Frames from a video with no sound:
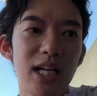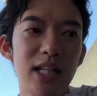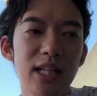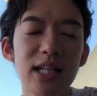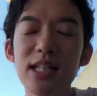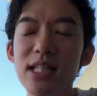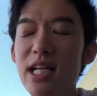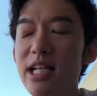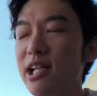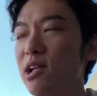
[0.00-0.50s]

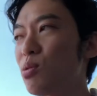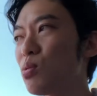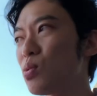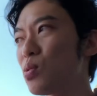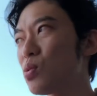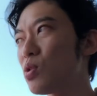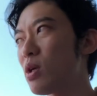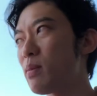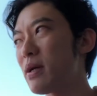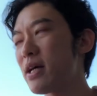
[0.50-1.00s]
なんか最近こ
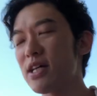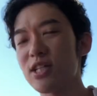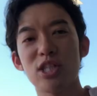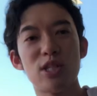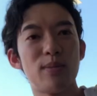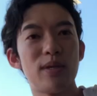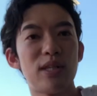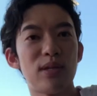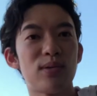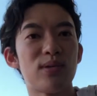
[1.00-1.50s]
の動画ばっか
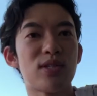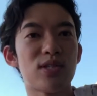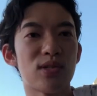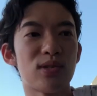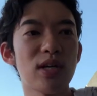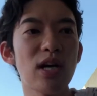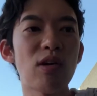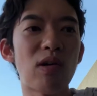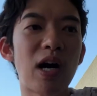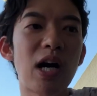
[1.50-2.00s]
進めてるんです
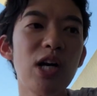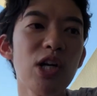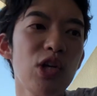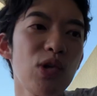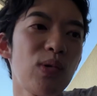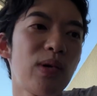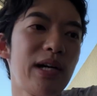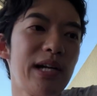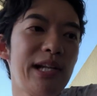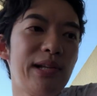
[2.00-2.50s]
けど結構反
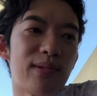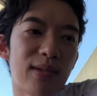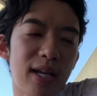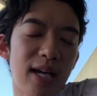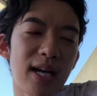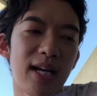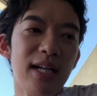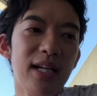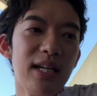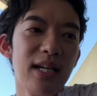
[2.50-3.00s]
響がいいの
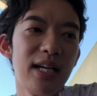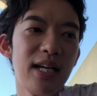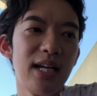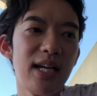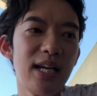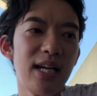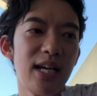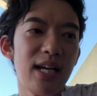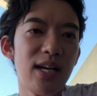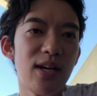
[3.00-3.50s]

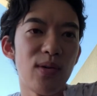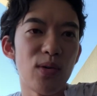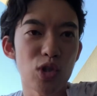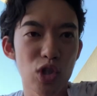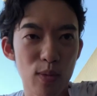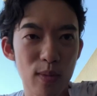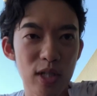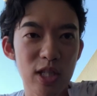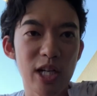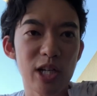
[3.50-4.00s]
で、お
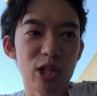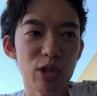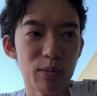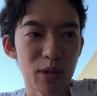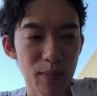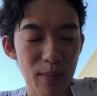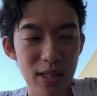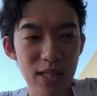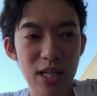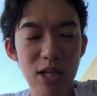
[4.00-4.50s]
すすめしたいと
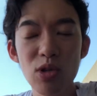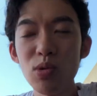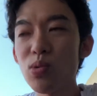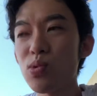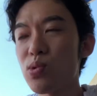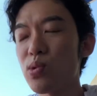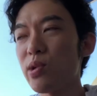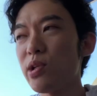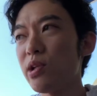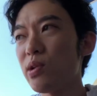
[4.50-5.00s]
思います。今日
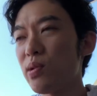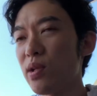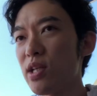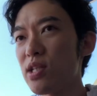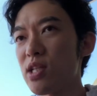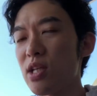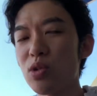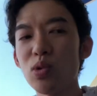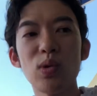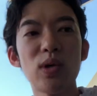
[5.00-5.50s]
の続きの
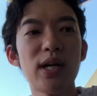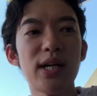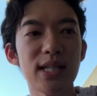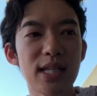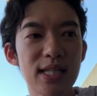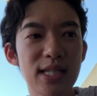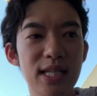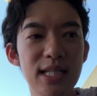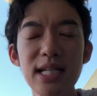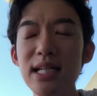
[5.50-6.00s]
ですね動画は
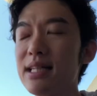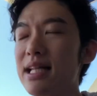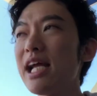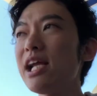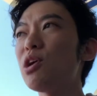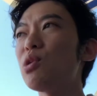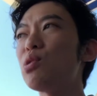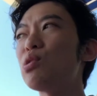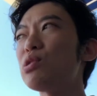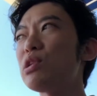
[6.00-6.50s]
ですね、じゃあ
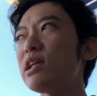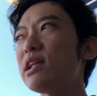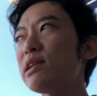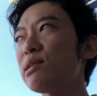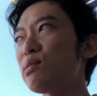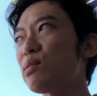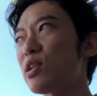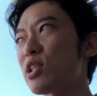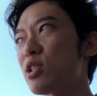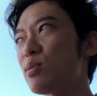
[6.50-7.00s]
内向的
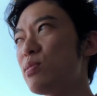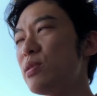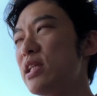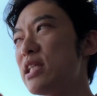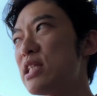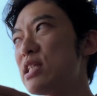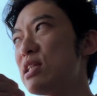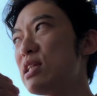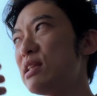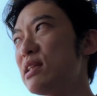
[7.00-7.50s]
な人が自分に
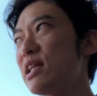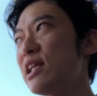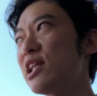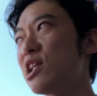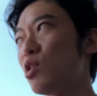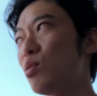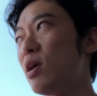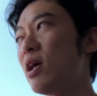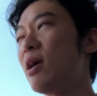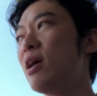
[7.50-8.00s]
自信がない
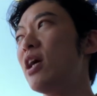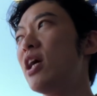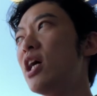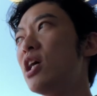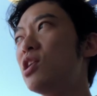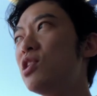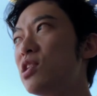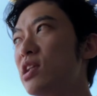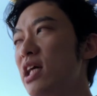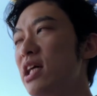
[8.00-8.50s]
人は
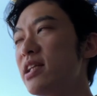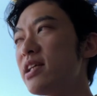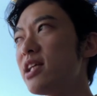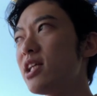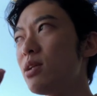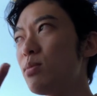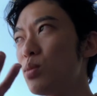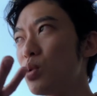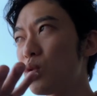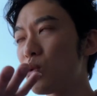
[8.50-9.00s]
具体
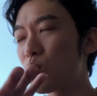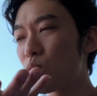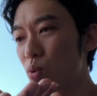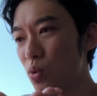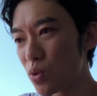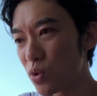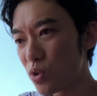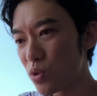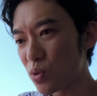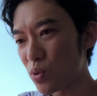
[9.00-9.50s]
的にもっと
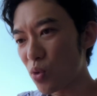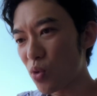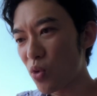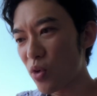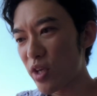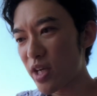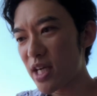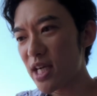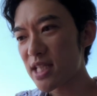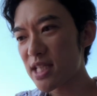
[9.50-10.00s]
どういうとこ
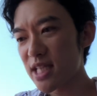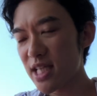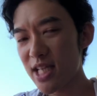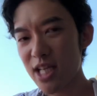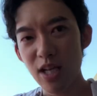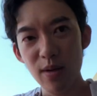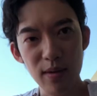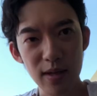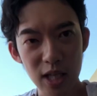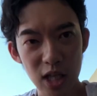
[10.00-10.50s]
ろを生かして
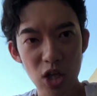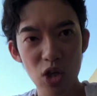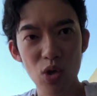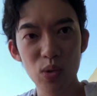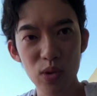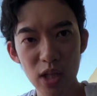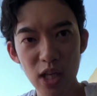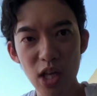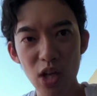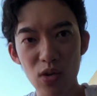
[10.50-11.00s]
いけば起
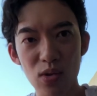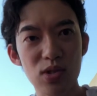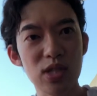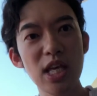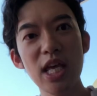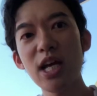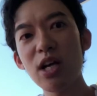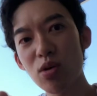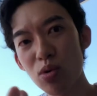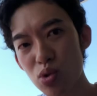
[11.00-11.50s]
業できるの、
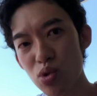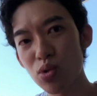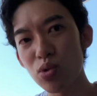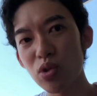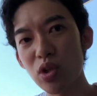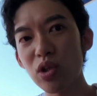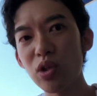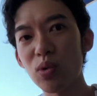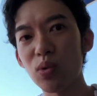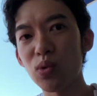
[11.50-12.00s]
成功する
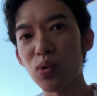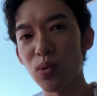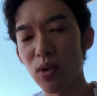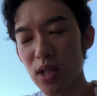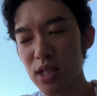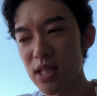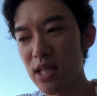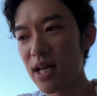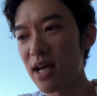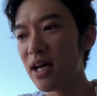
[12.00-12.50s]
のってことを
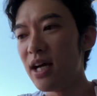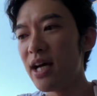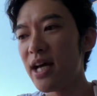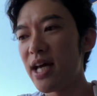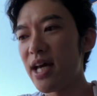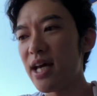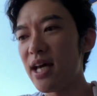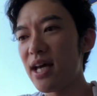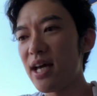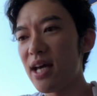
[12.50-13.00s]
ですね、
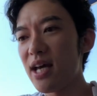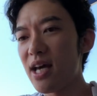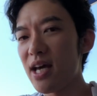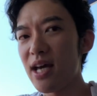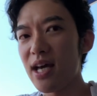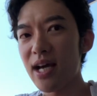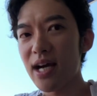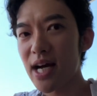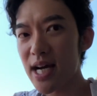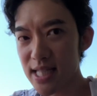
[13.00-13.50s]

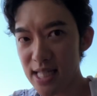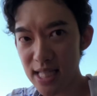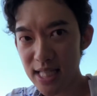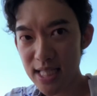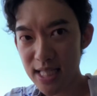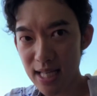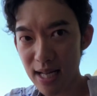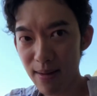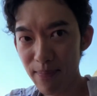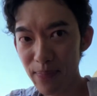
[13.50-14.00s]
解
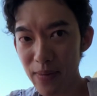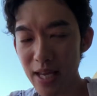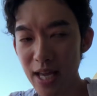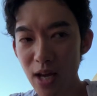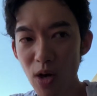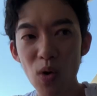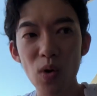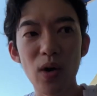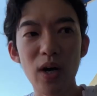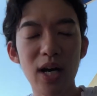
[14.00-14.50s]
説した
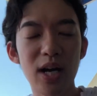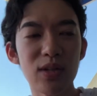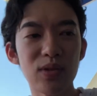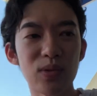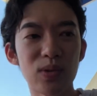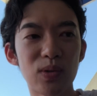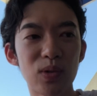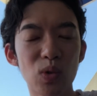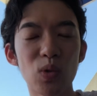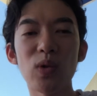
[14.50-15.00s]
動
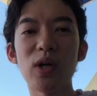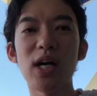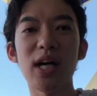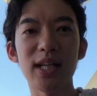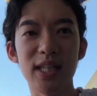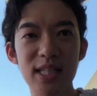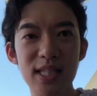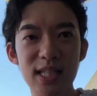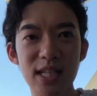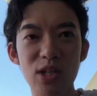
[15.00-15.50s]
画
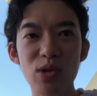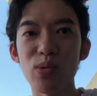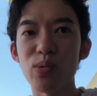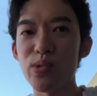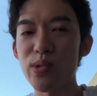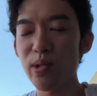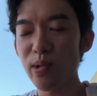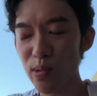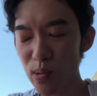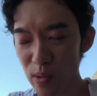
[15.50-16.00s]
がですね今日の
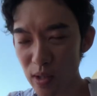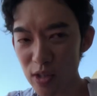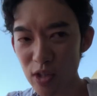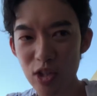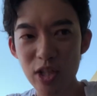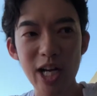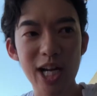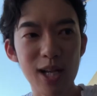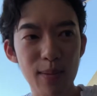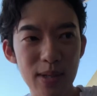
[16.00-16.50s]
続きの動画と
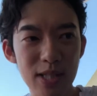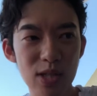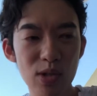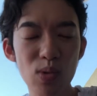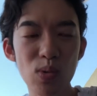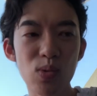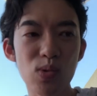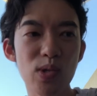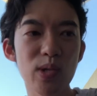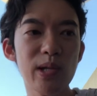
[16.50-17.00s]
してあります。
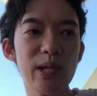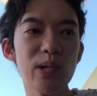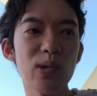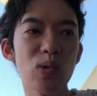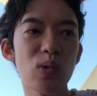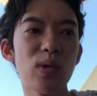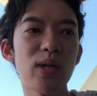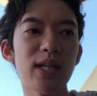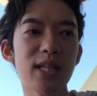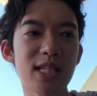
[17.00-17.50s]
今日の続きの
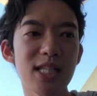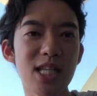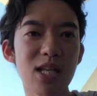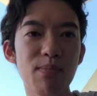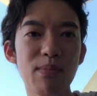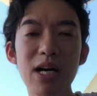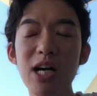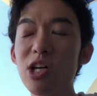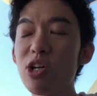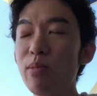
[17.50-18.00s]
動画はですね
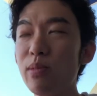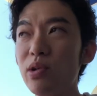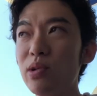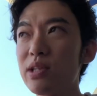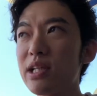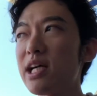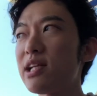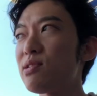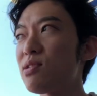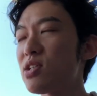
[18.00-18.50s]
番組
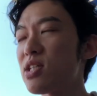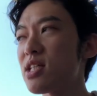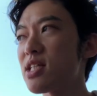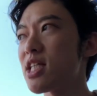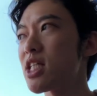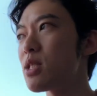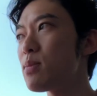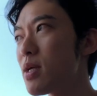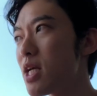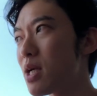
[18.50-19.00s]
のタイトル下の
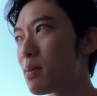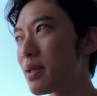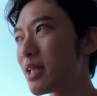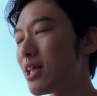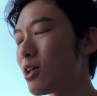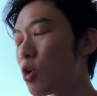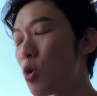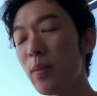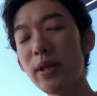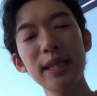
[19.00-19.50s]
説明欄ま
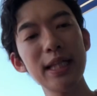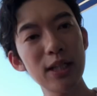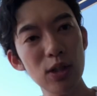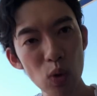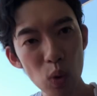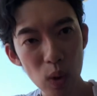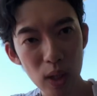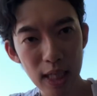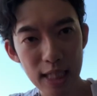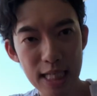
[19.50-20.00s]
たはコメント欄
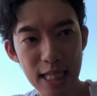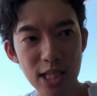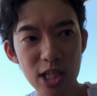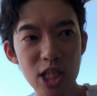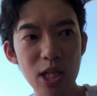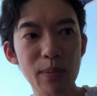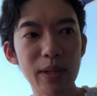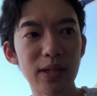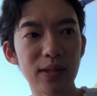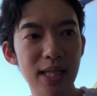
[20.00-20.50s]
の方からチェック
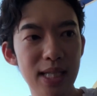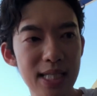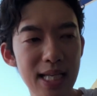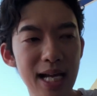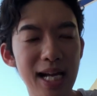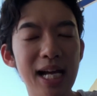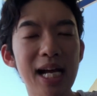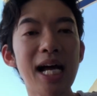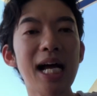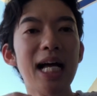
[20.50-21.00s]
してみてくだ
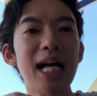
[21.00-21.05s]
さい。